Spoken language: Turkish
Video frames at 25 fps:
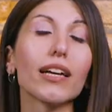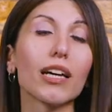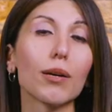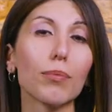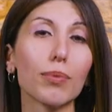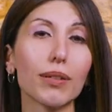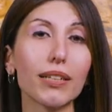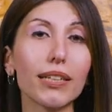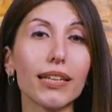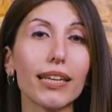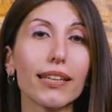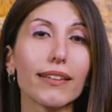
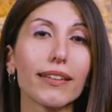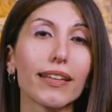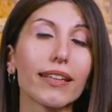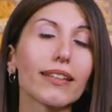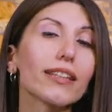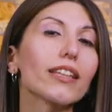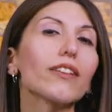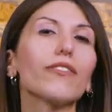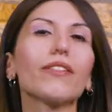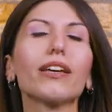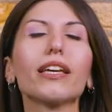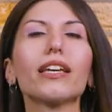Kabarık
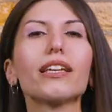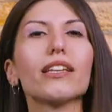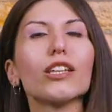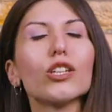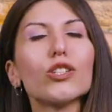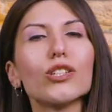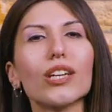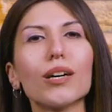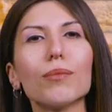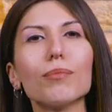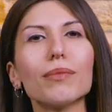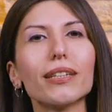etekli ve
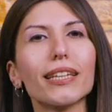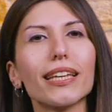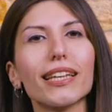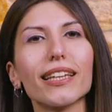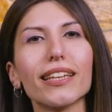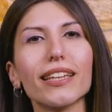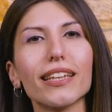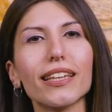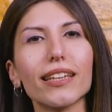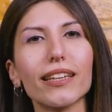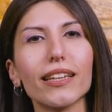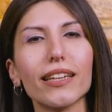ihtişamlı
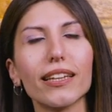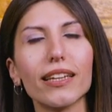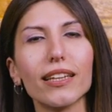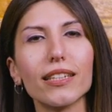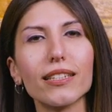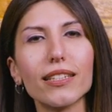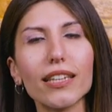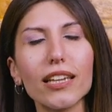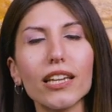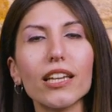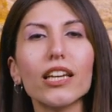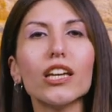gelinlikleri
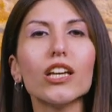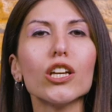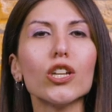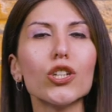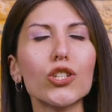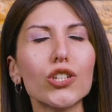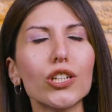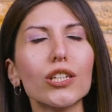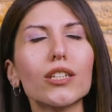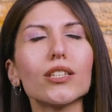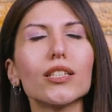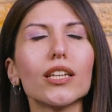ise
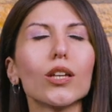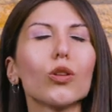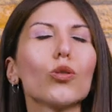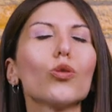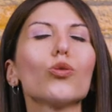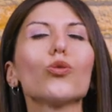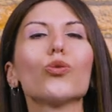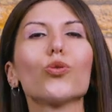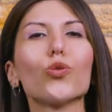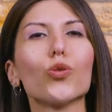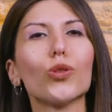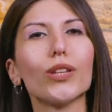şık
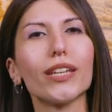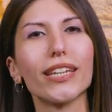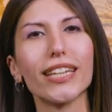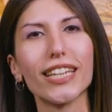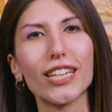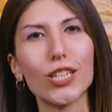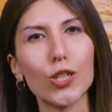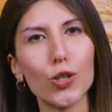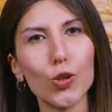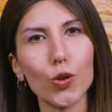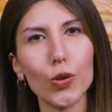salon düğünleri için